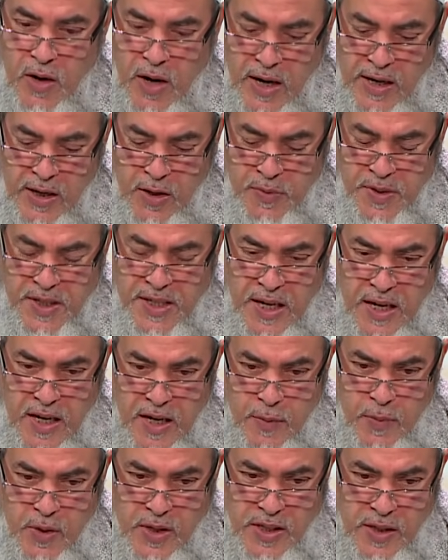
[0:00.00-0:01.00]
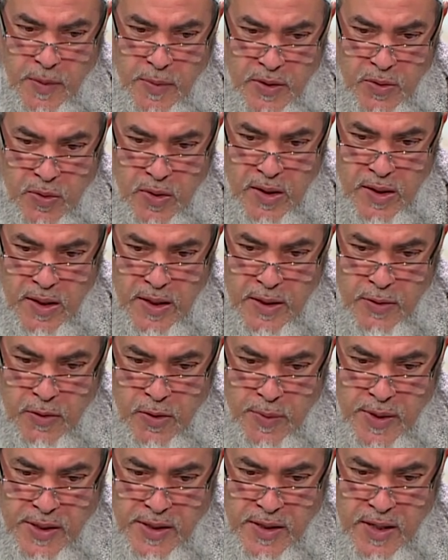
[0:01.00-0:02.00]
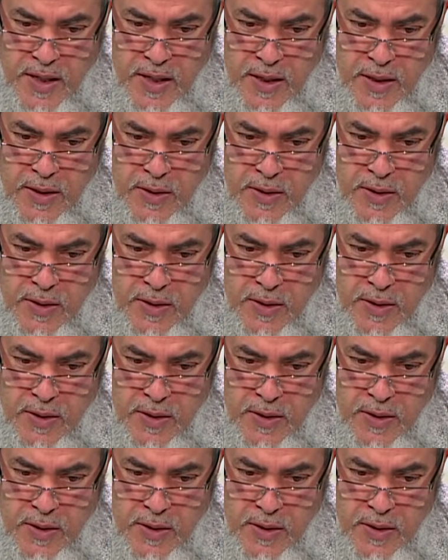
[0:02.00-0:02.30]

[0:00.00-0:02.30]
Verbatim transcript: وعليكم السلام ورحمه الله وبركاته